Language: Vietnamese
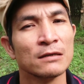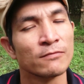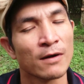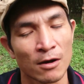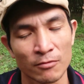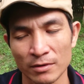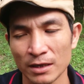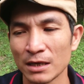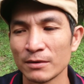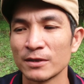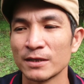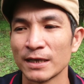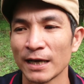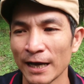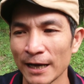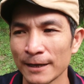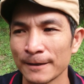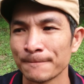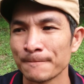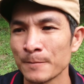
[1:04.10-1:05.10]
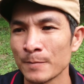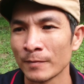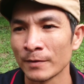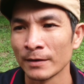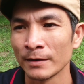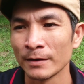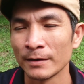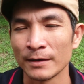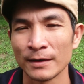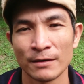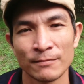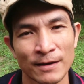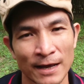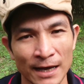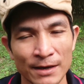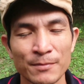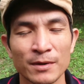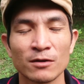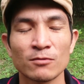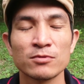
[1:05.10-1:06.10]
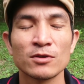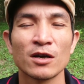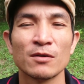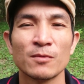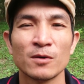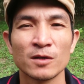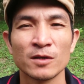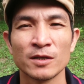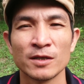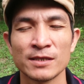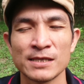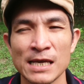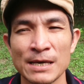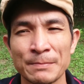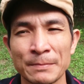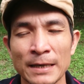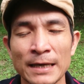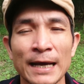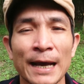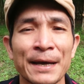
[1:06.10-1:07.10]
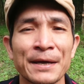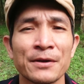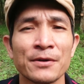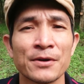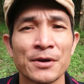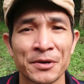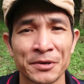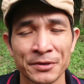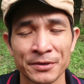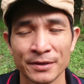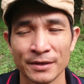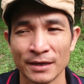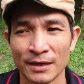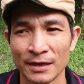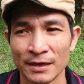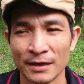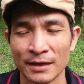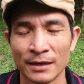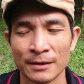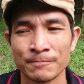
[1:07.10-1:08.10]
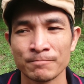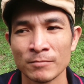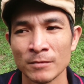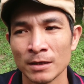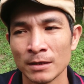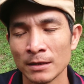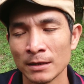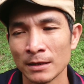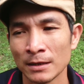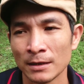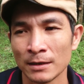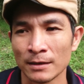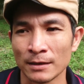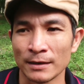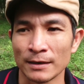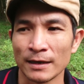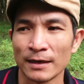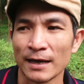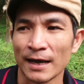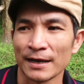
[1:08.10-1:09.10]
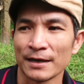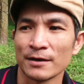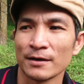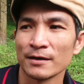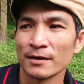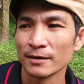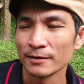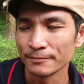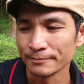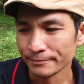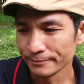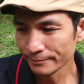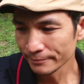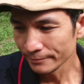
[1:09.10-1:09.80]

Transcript: thương phòng nha mọi người ha Thì hôm nãy mình cũng cho mọi người xem cái cây đó rồi à, Thì cái cây đó đó